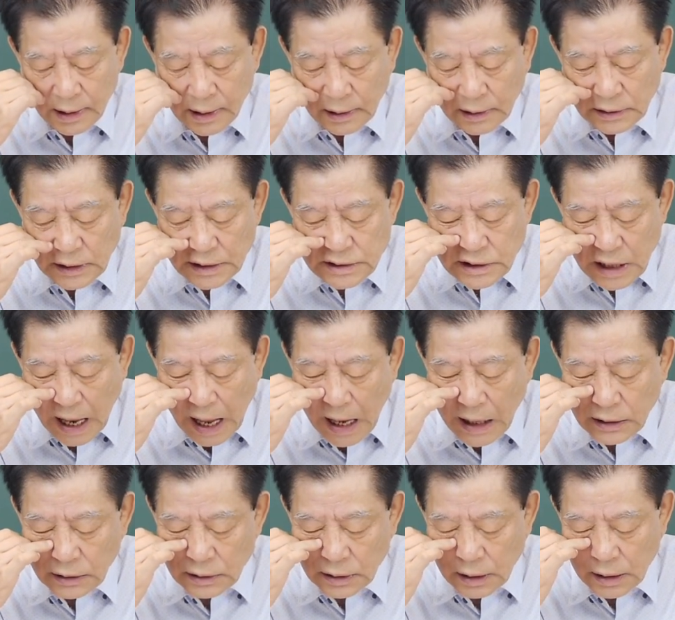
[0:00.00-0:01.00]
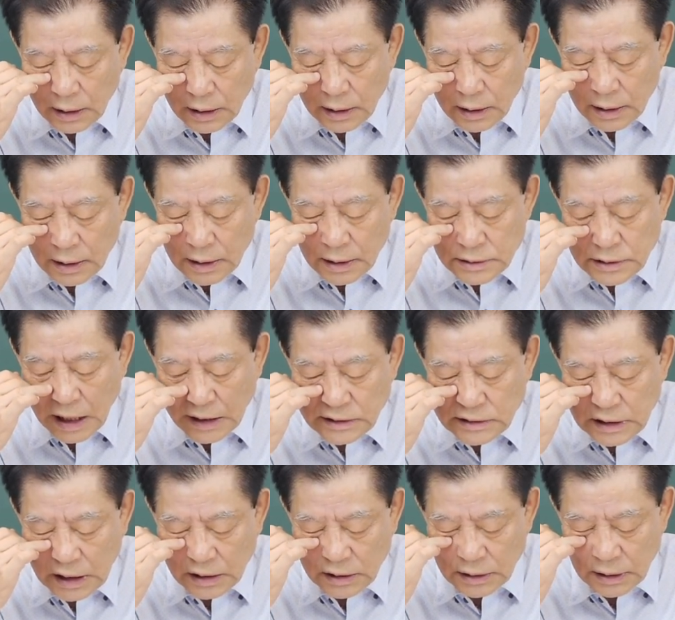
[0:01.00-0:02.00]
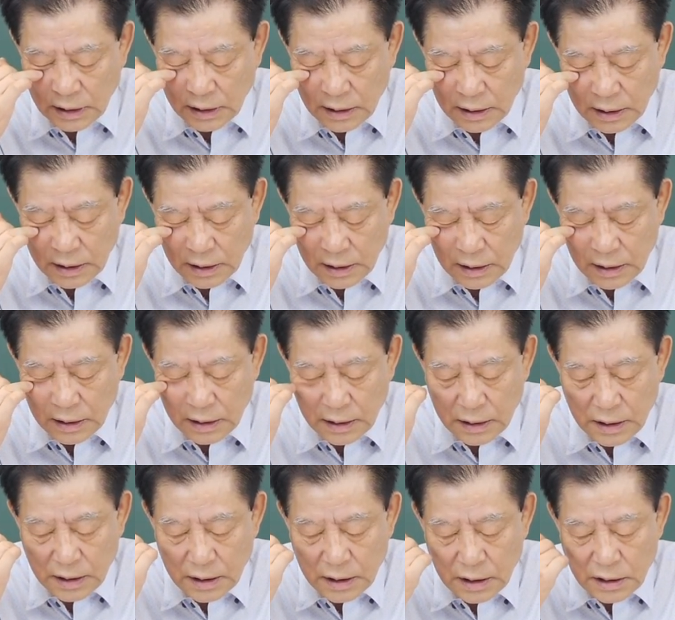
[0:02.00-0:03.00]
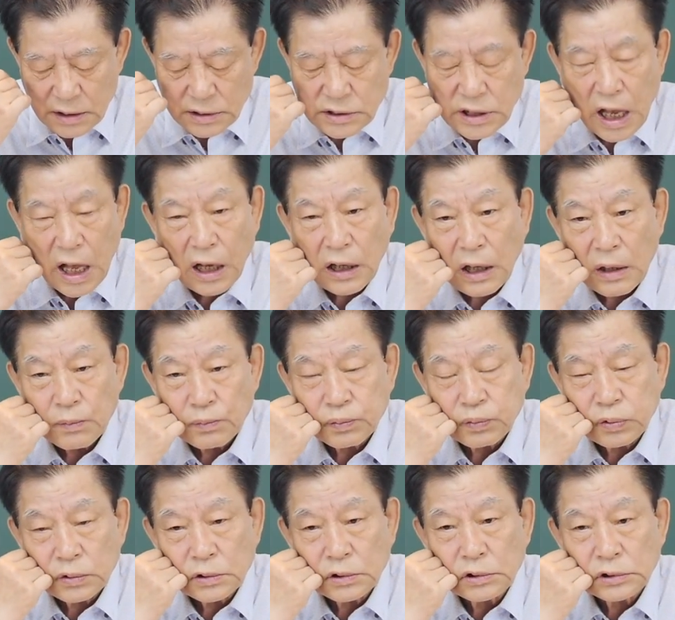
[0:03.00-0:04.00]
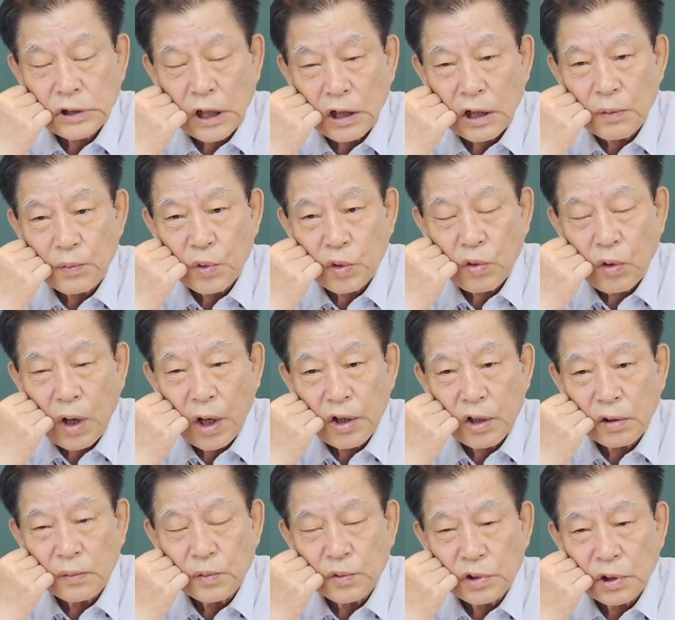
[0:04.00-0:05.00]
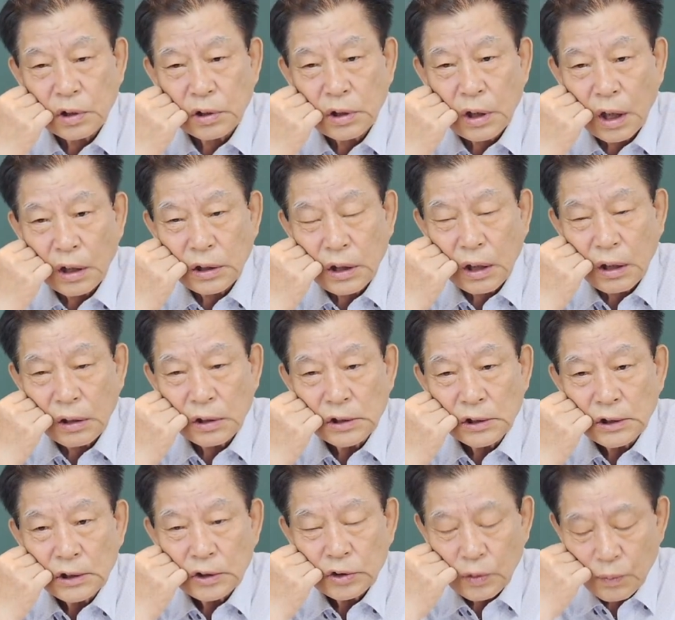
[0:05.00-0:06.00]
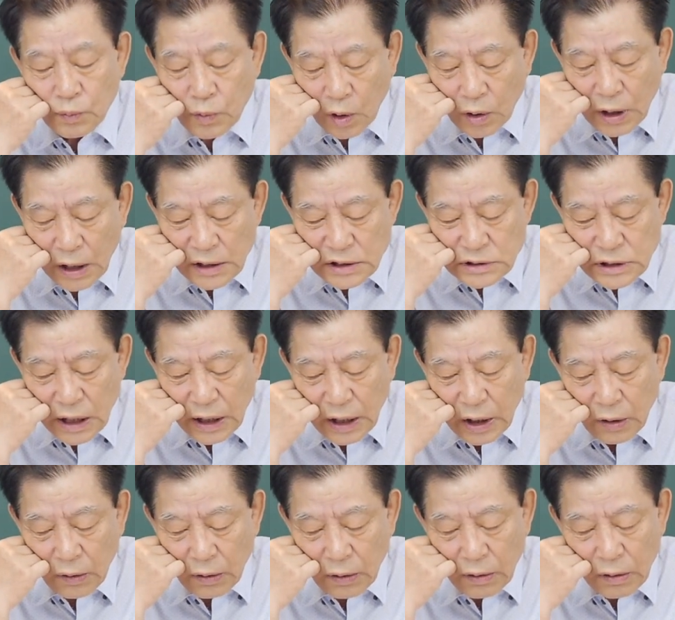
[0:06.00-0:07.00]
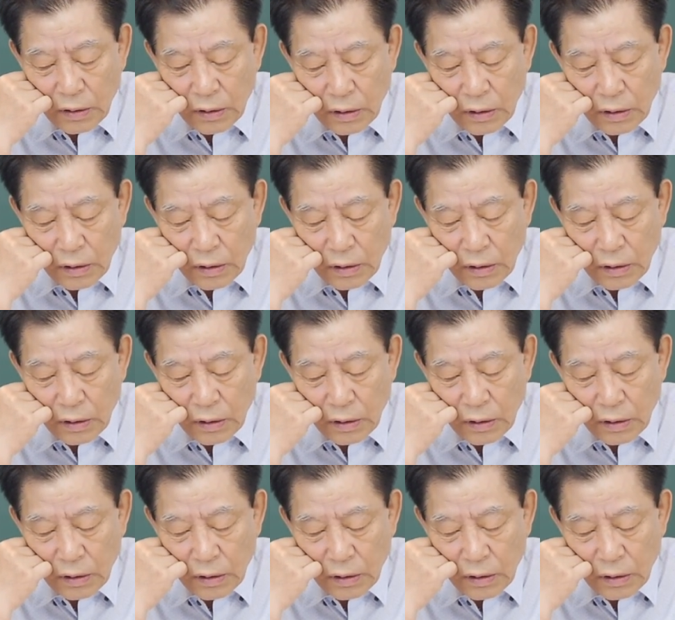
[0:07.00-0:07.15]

근데 사자를 이 사가 그 사람으로 하여금 그렇게 하다 좀 뭔가 이상해요.